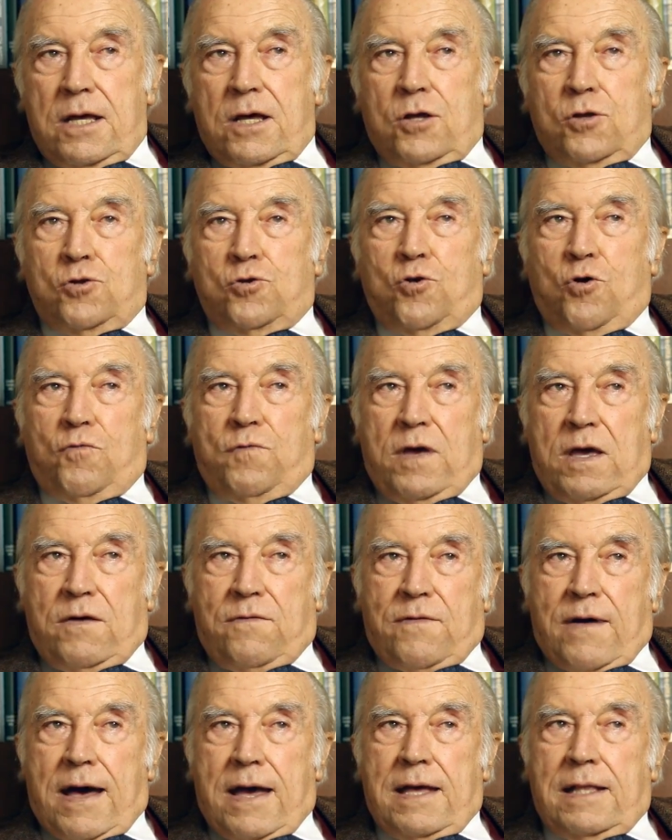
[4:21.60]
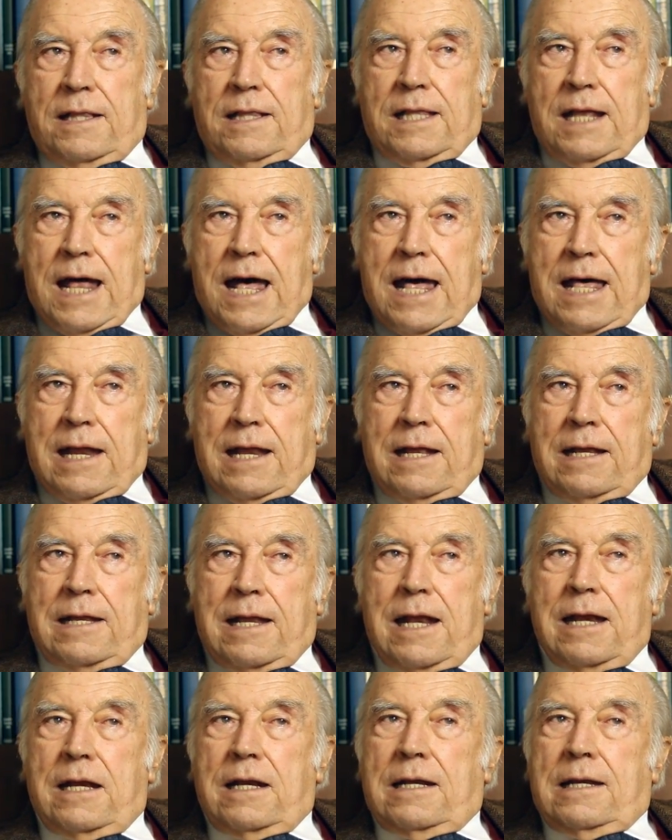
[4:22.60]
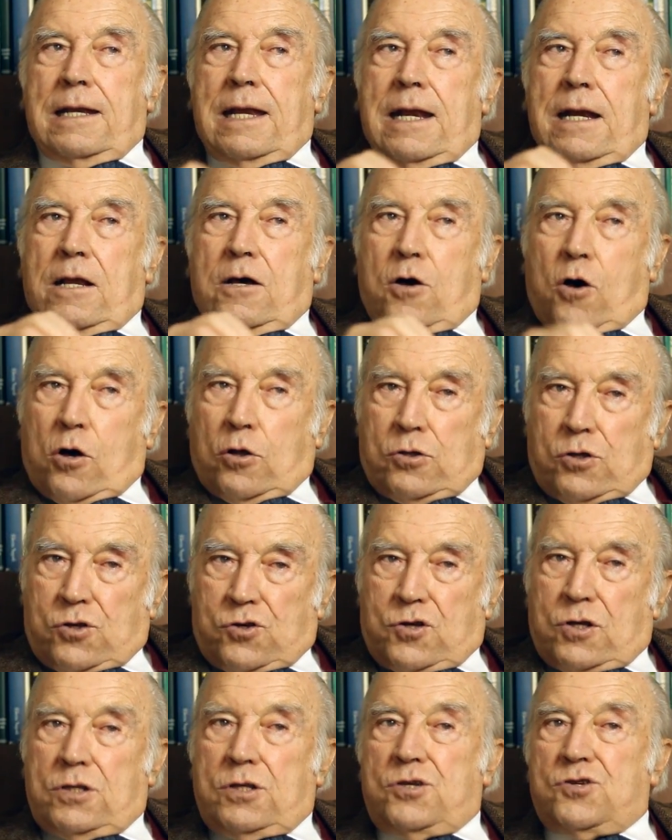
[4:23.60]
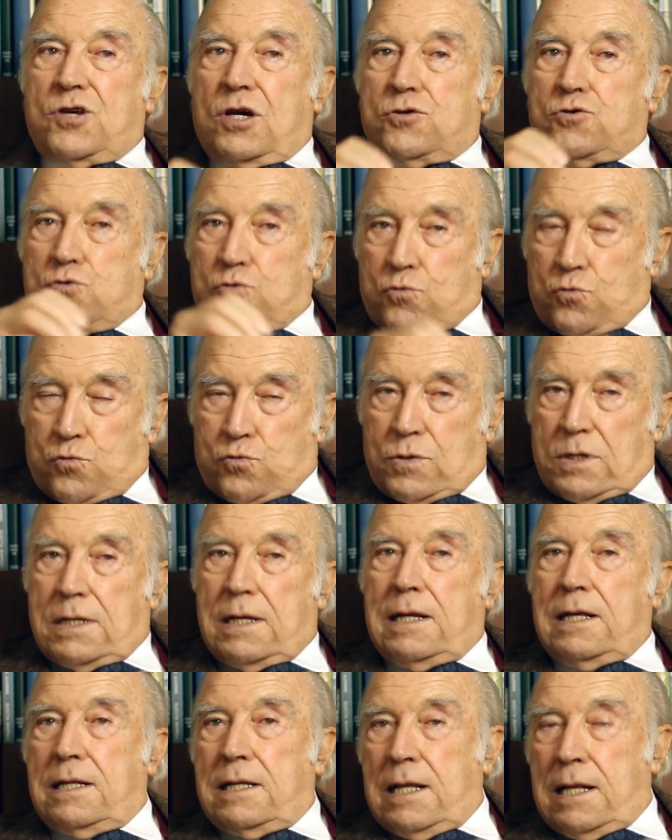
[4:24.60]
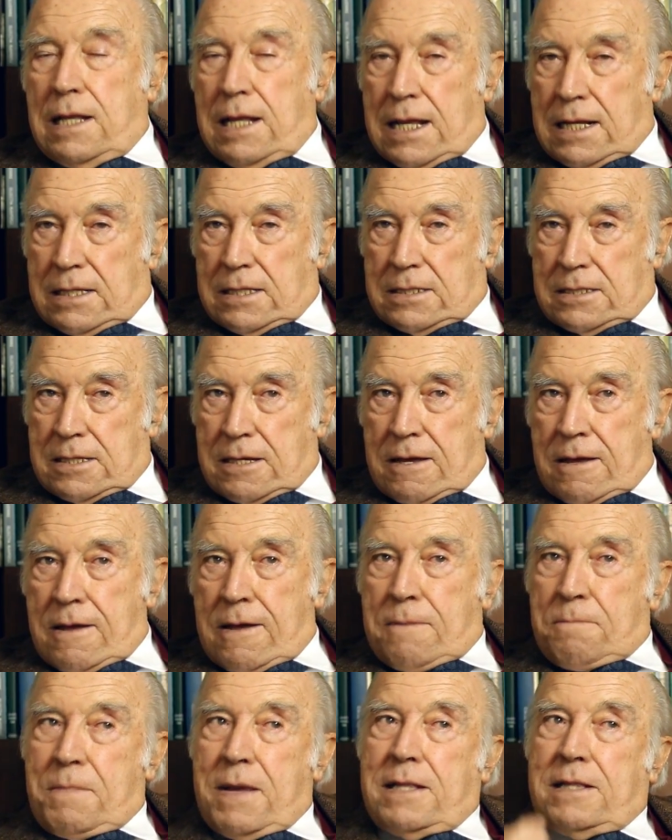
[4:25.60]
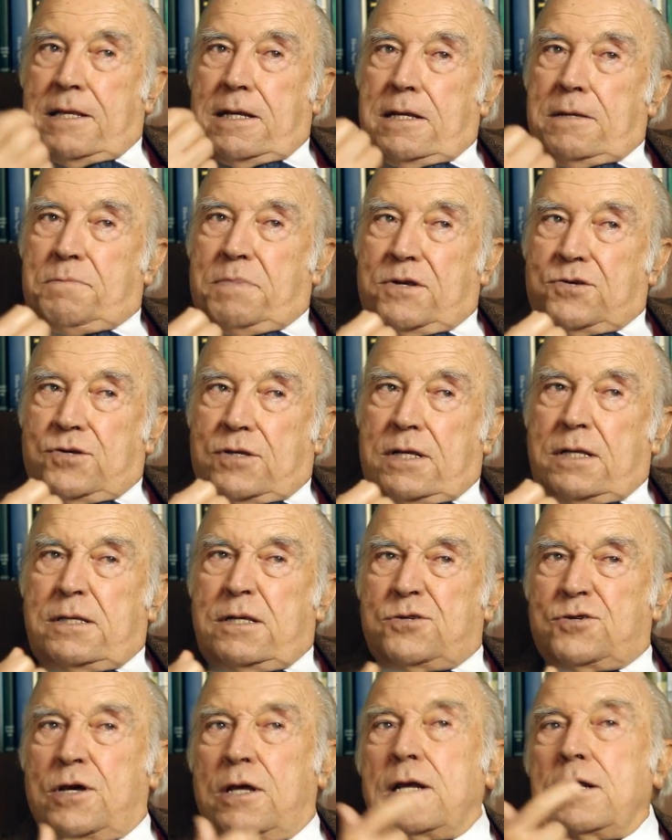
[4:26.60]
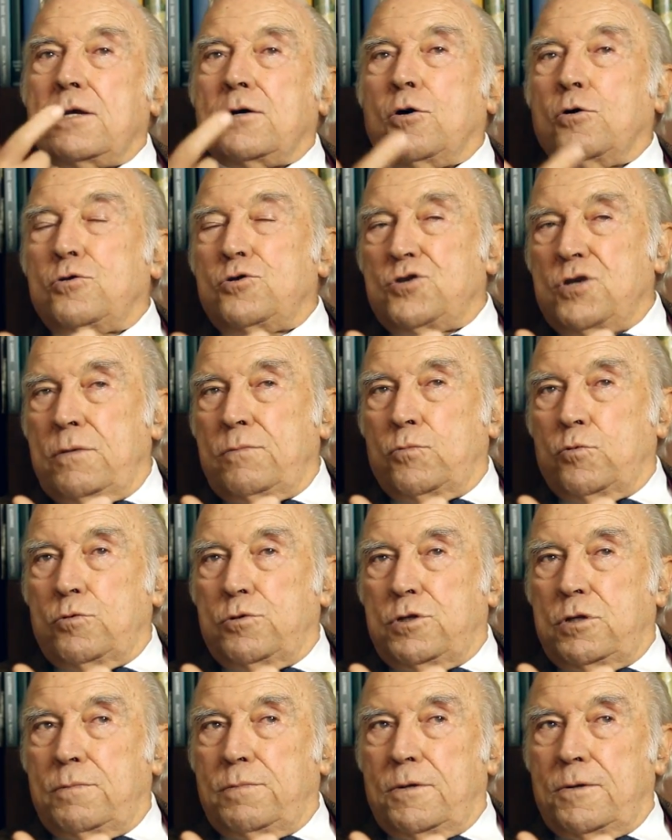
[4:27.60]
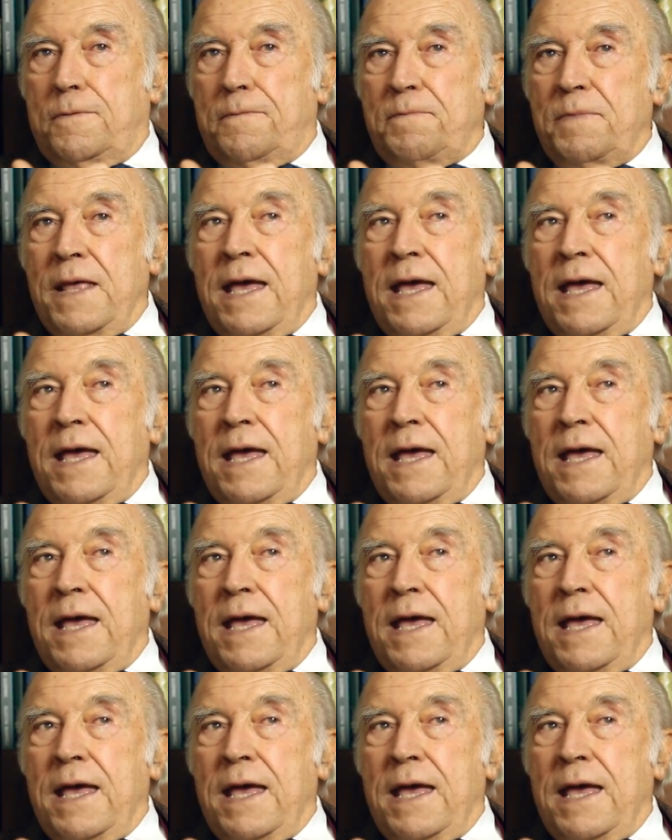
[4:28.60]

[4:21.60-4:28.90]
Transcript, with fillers: doveva entrare nel, nel, codice di ciascuna delle tendenze, mentre in precedente c'era il codice multiplo.